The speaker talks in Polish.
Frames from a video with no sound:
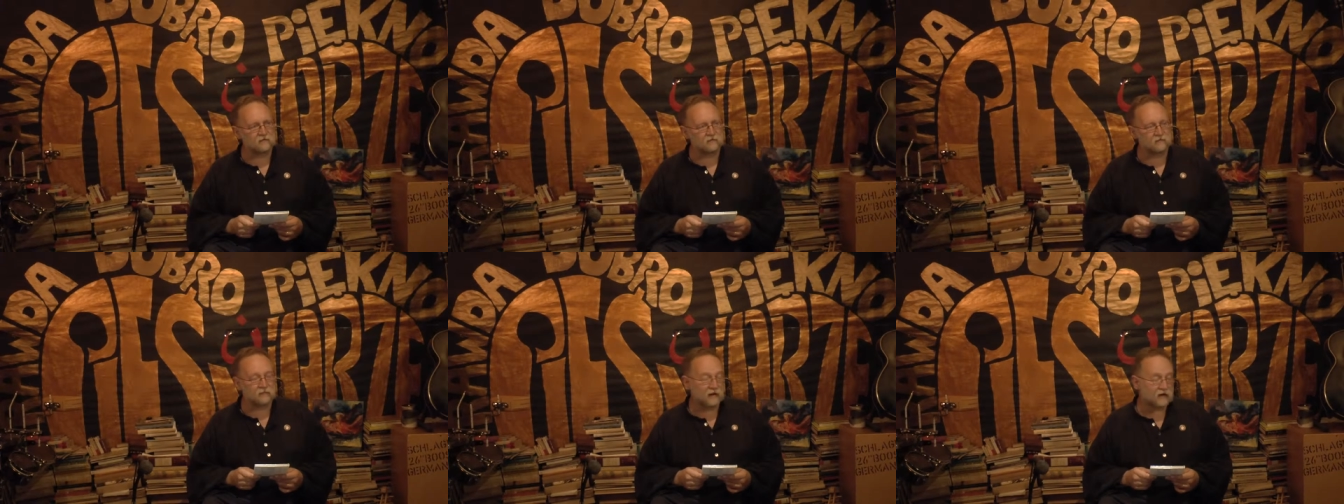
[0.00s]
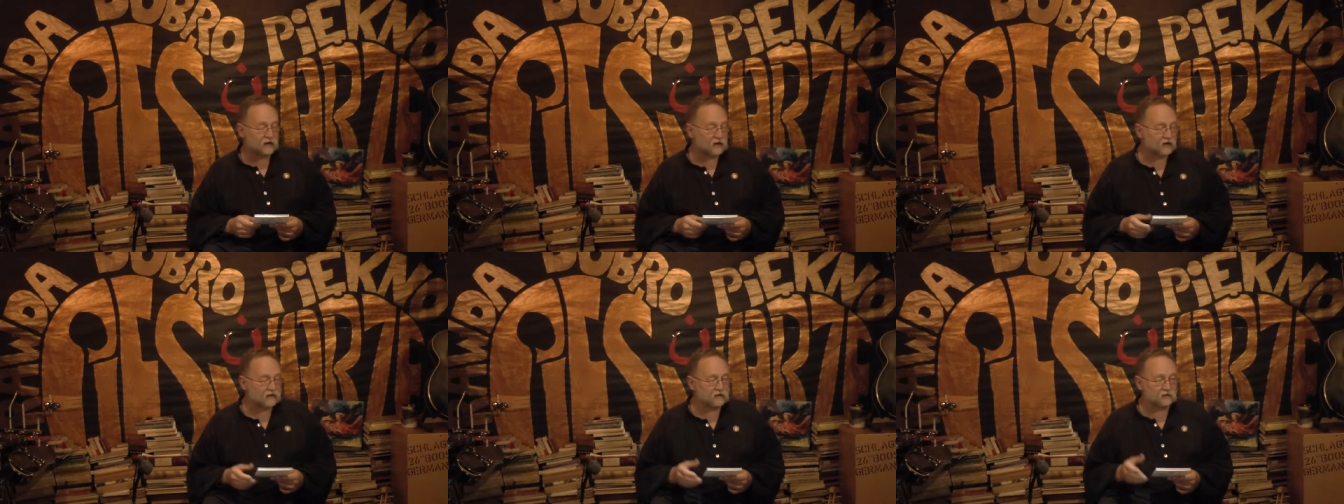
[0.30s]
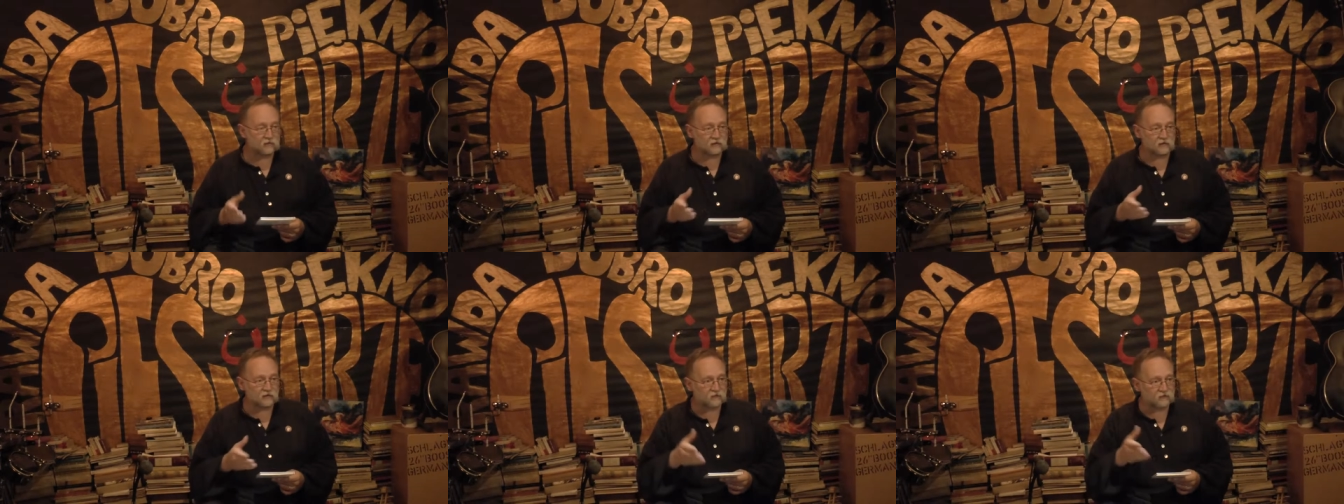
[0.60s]
ballady,
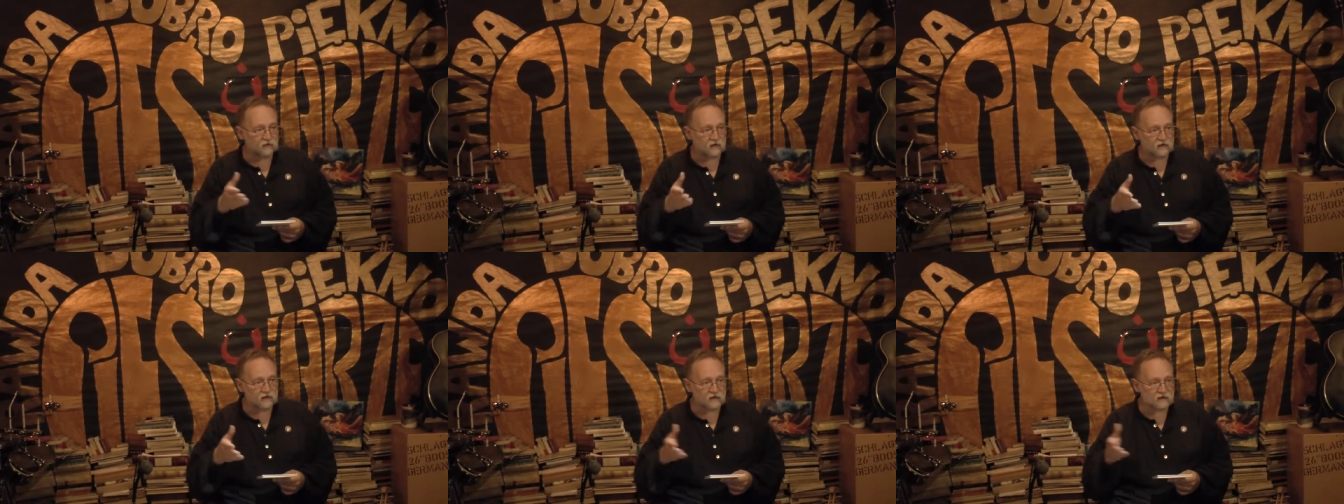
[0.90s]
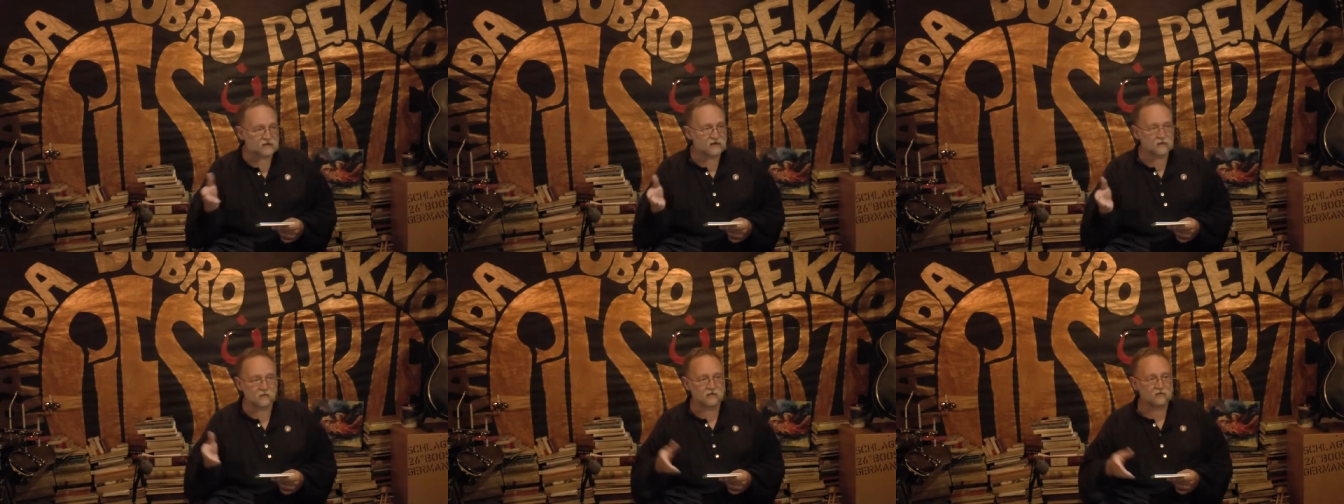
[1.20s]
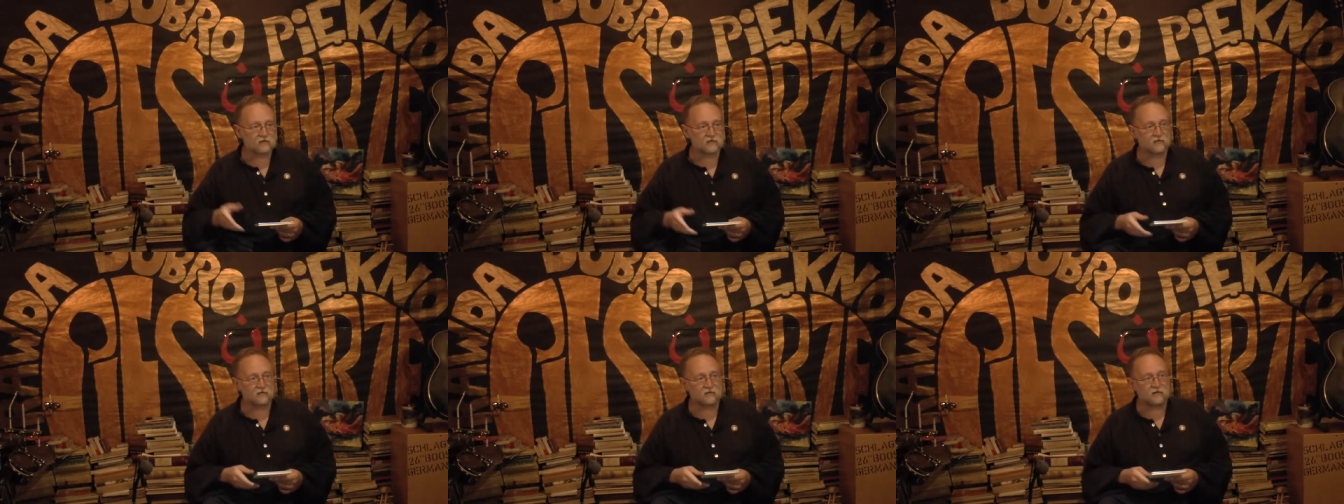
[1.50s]
które w ten
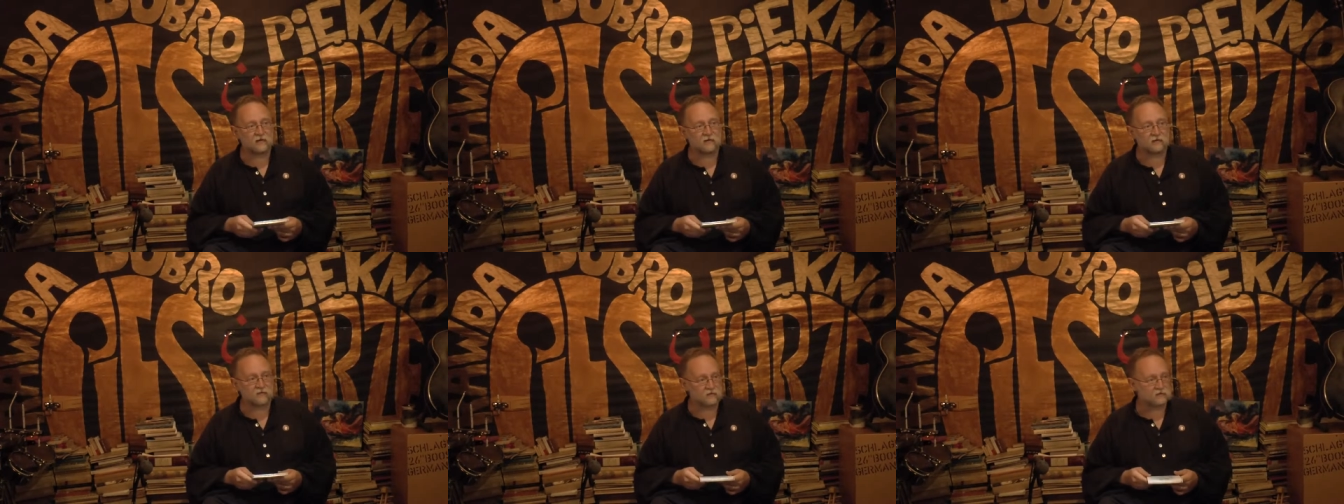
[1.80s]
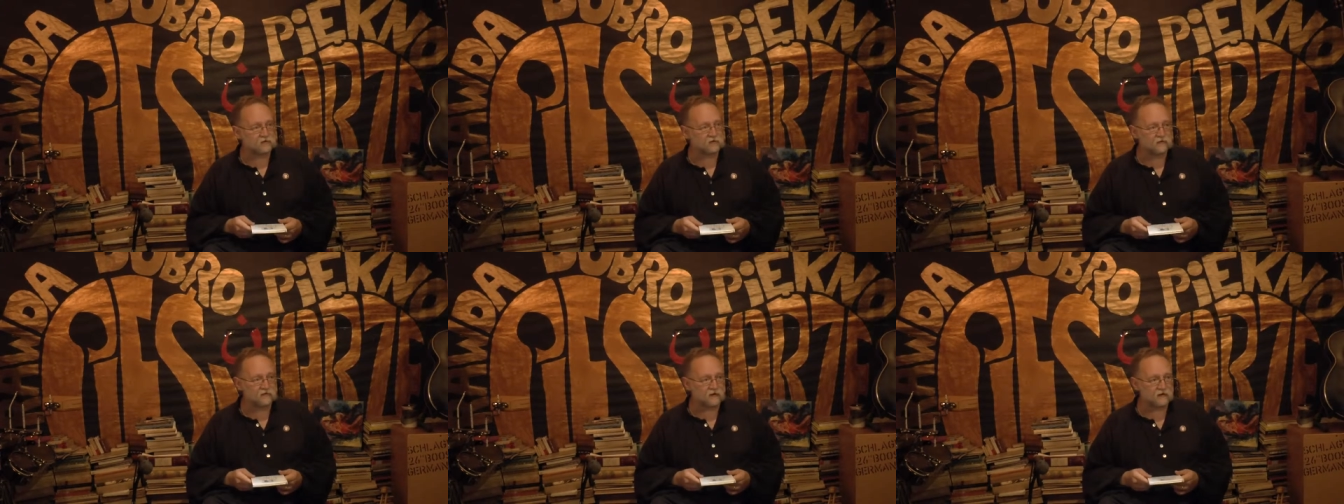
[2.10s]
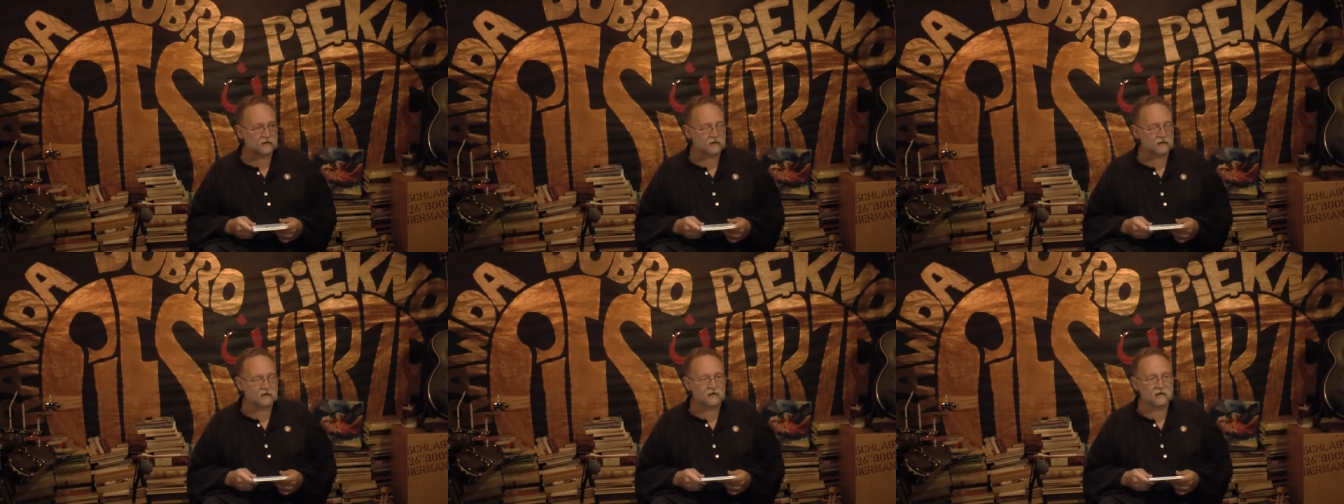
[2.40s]
testament są
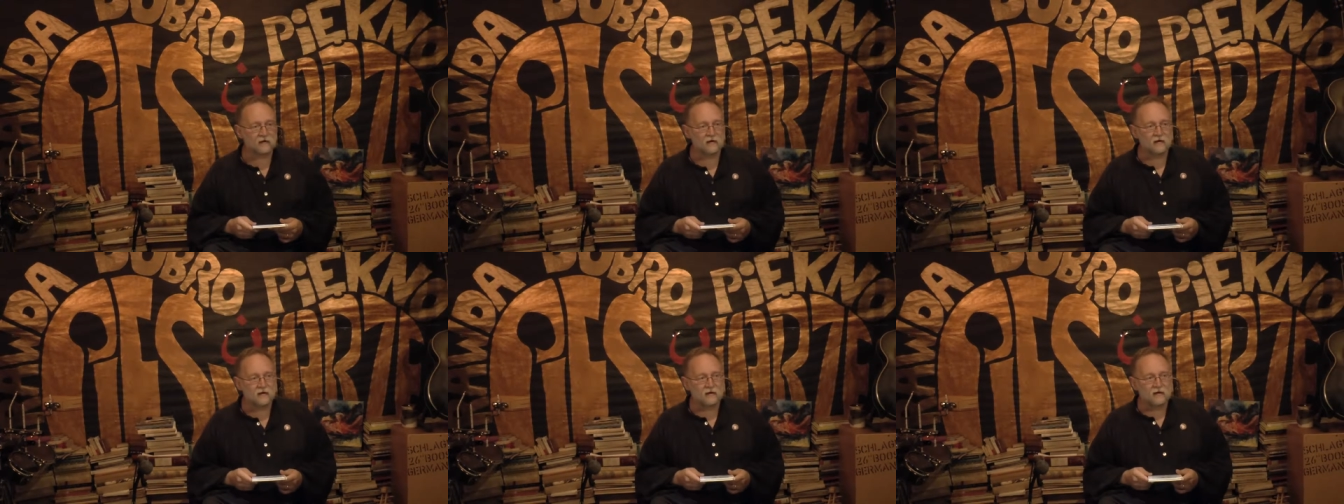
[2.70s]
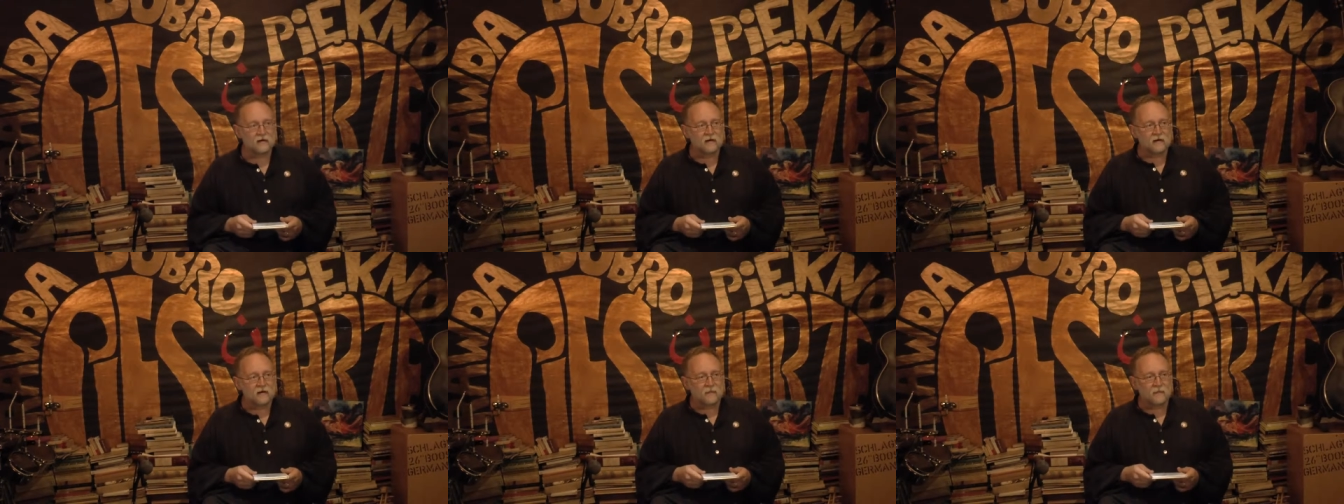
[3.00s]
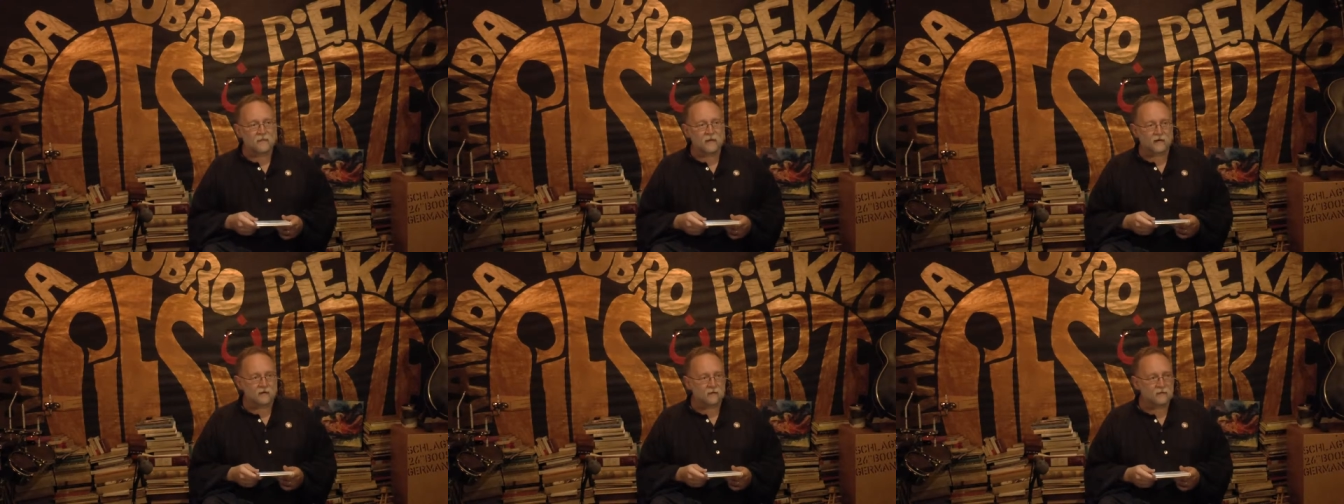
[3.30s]
inkrustowane.
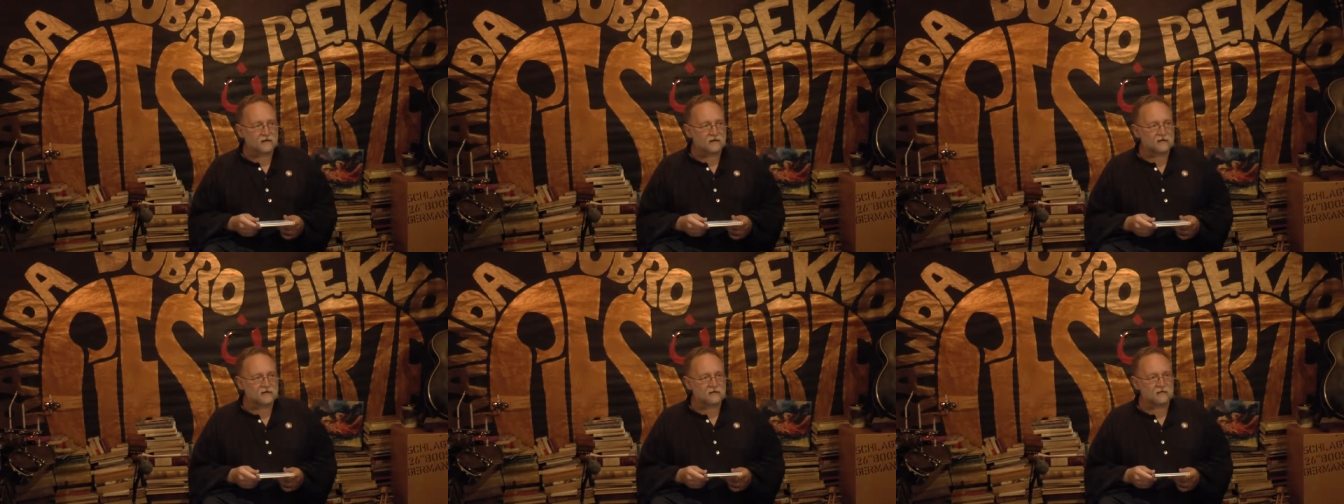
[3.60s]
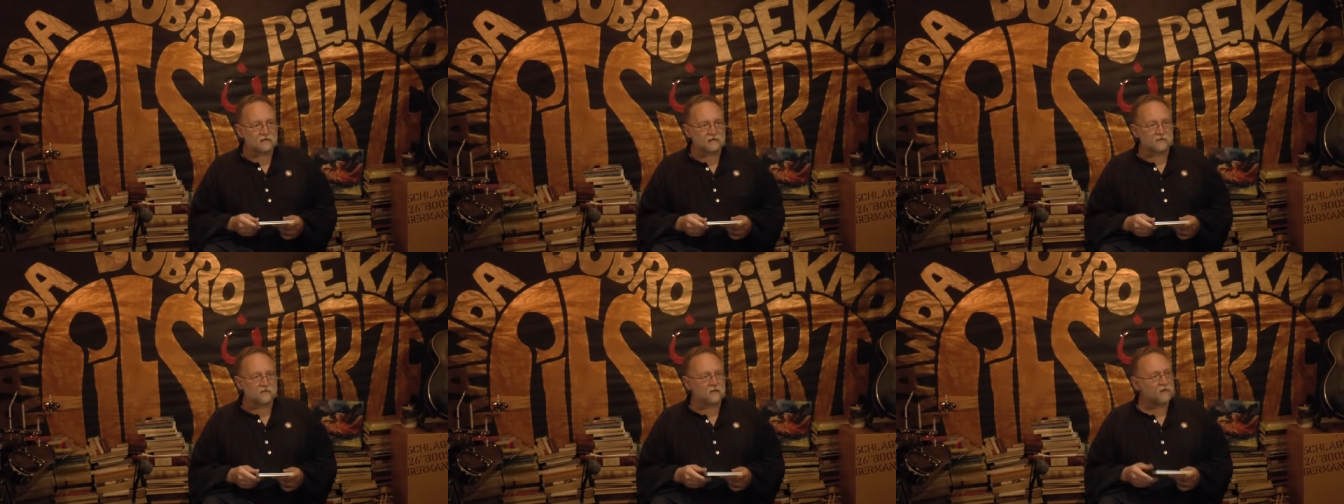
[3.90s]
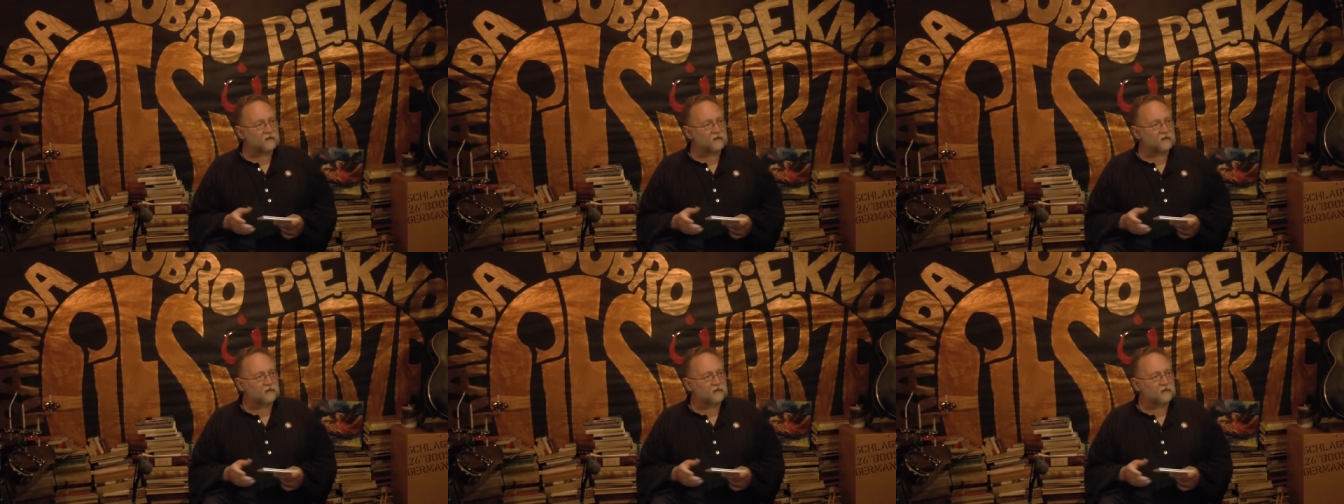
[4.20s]
Natomiast we